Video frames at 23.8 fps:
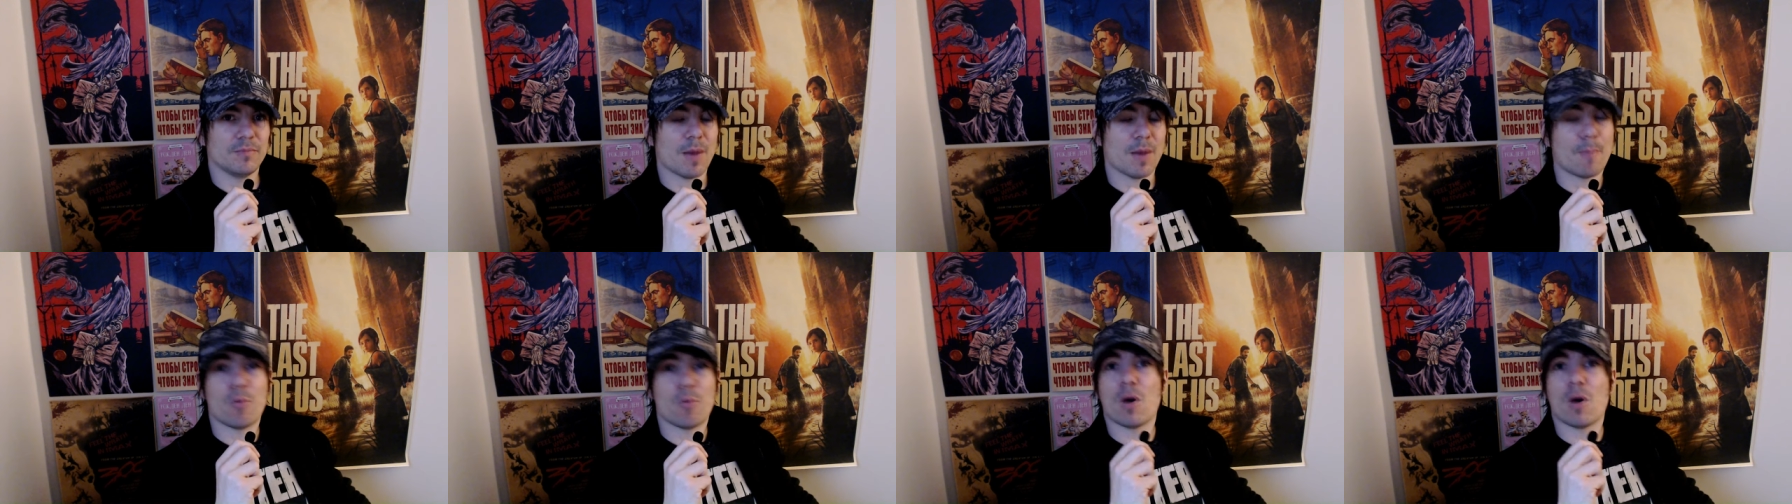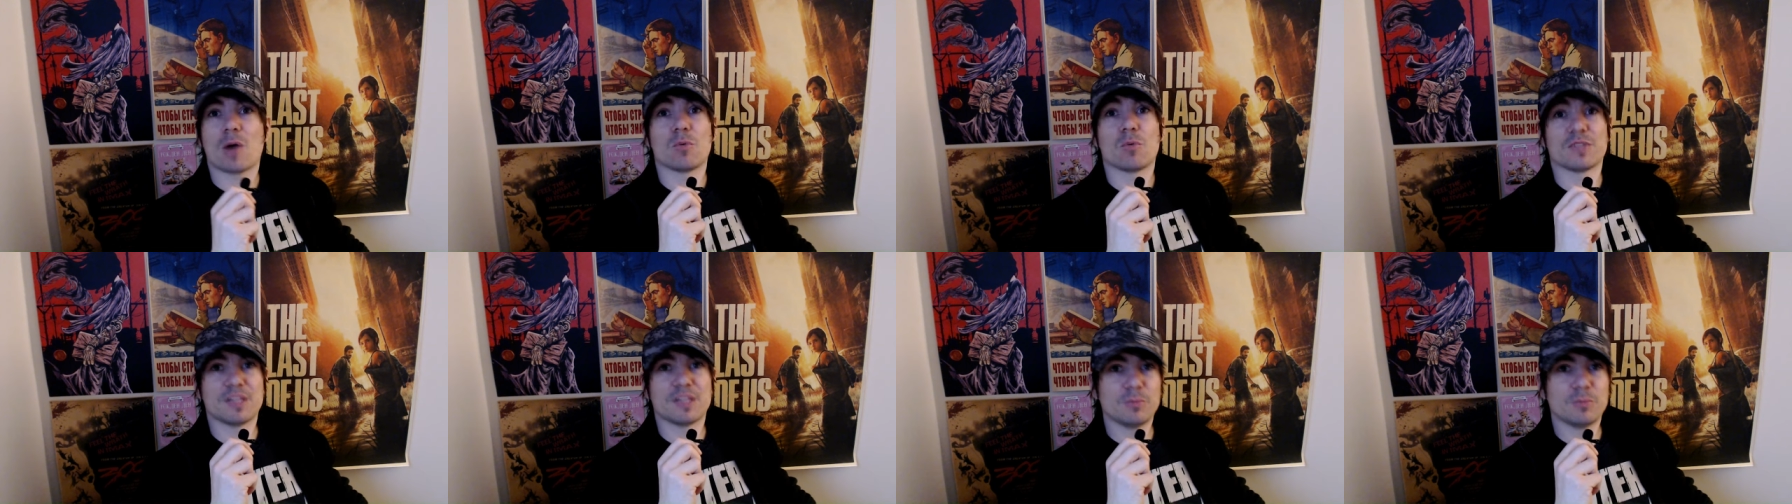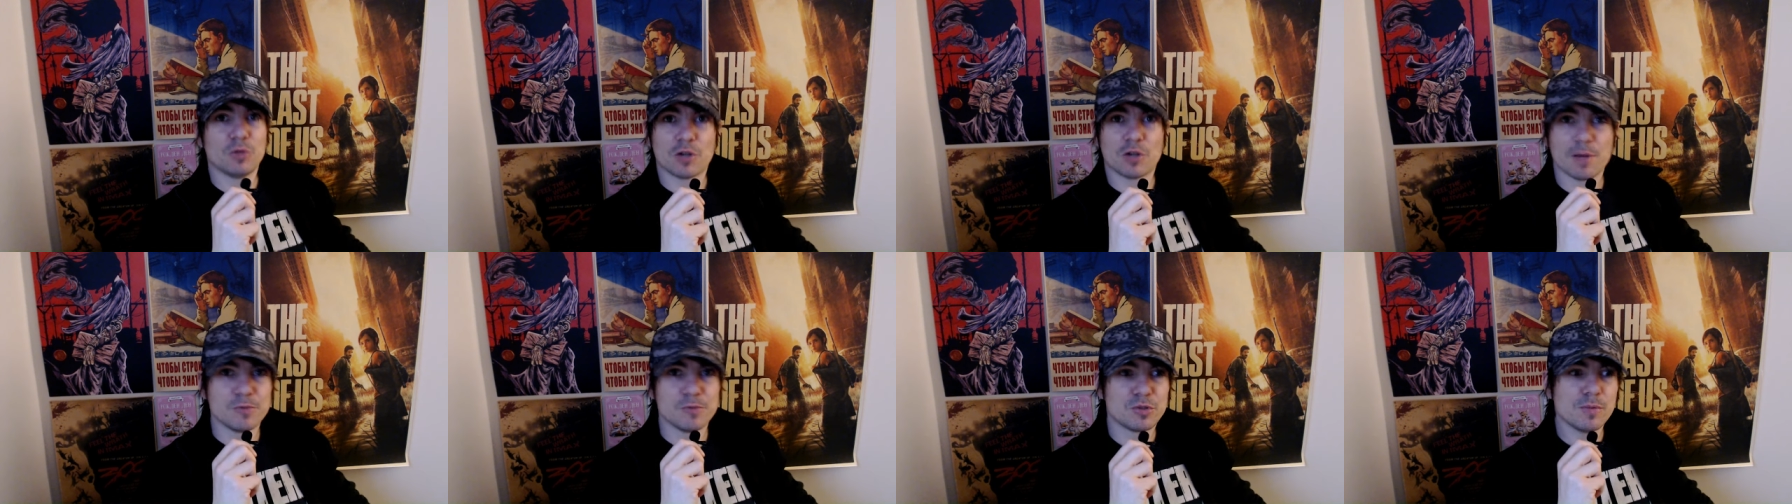bah, pour un
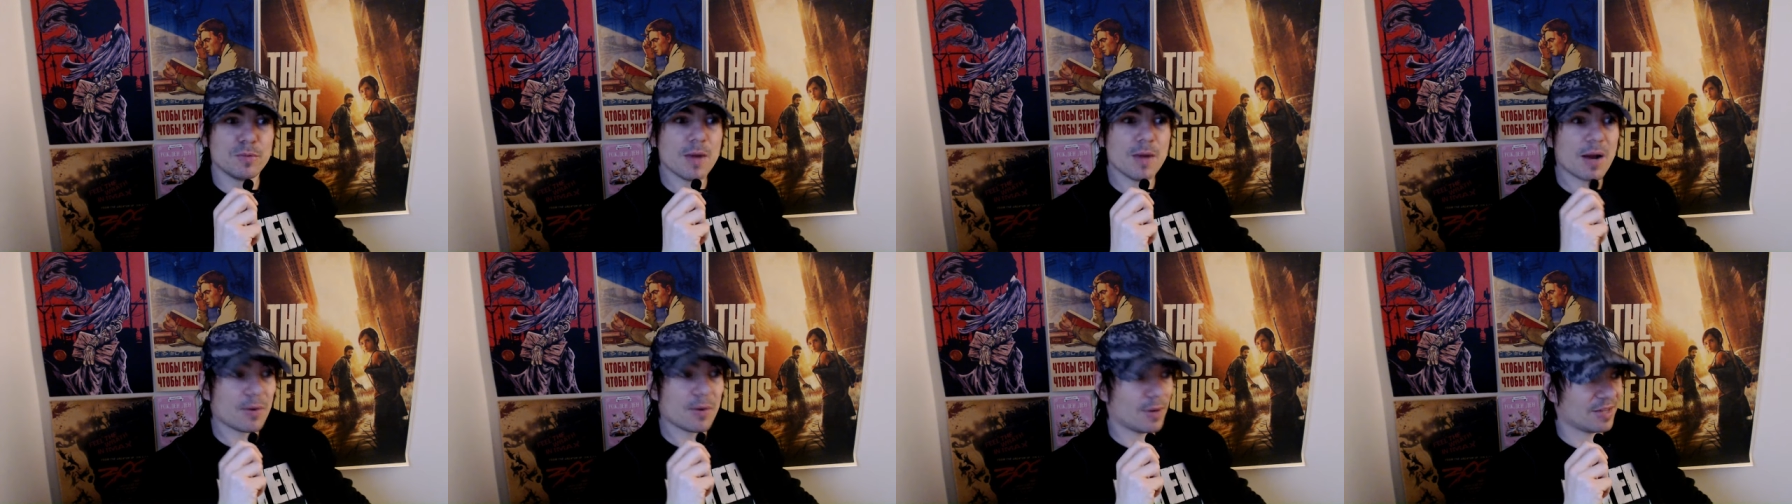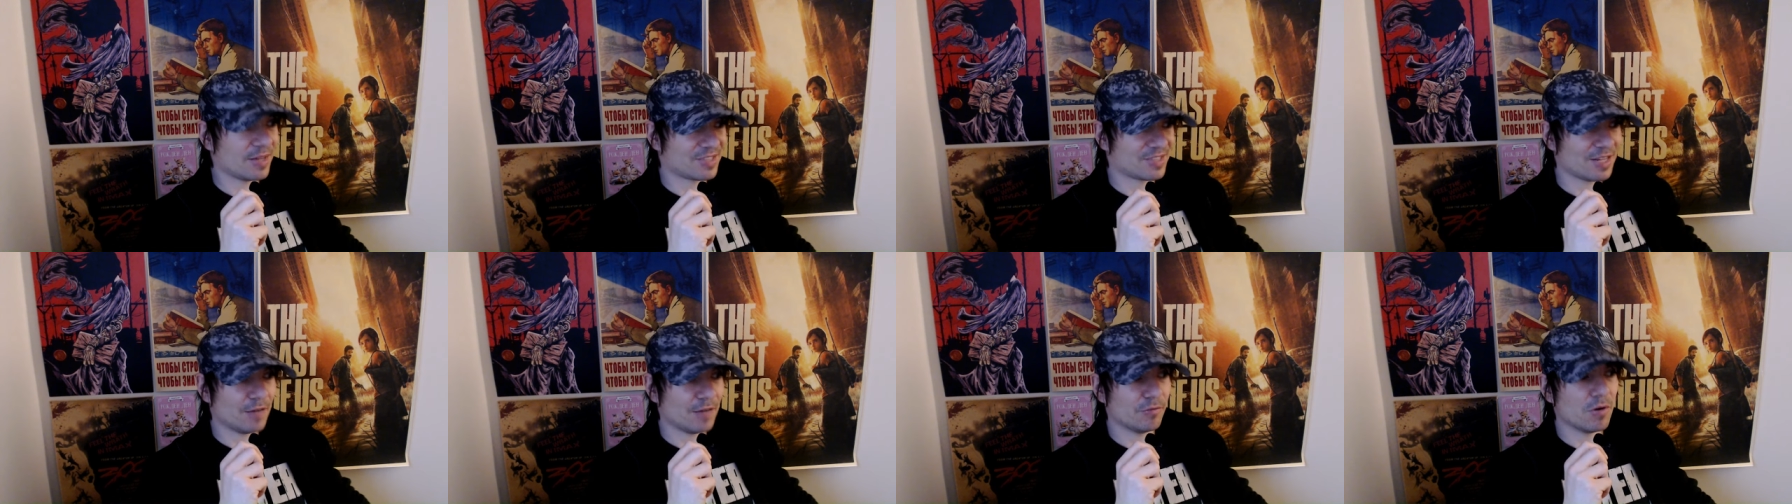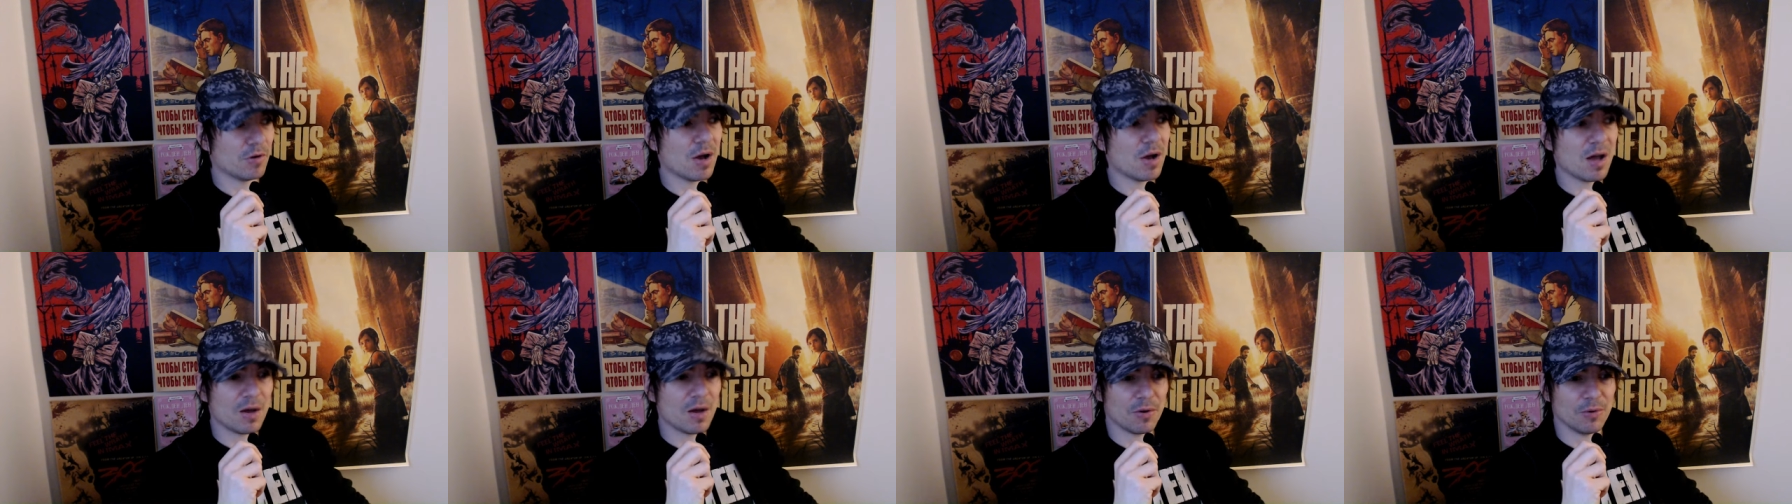concept comme celui-là, quoi, à
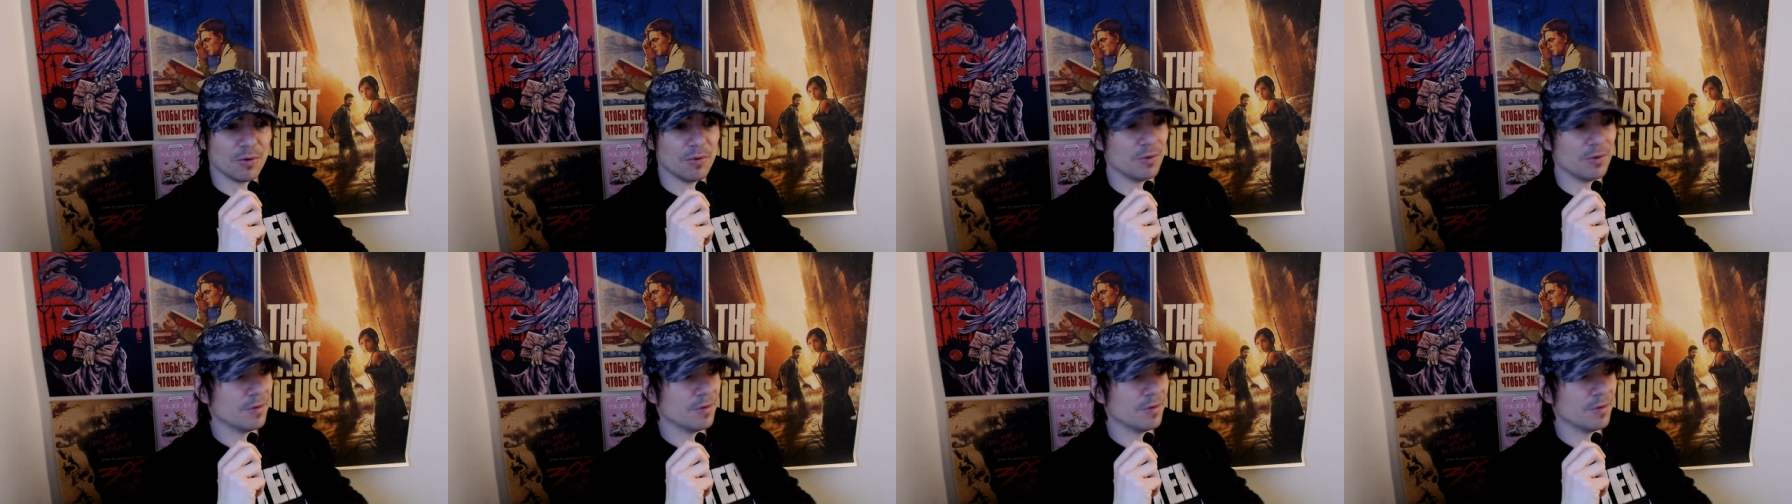savoir.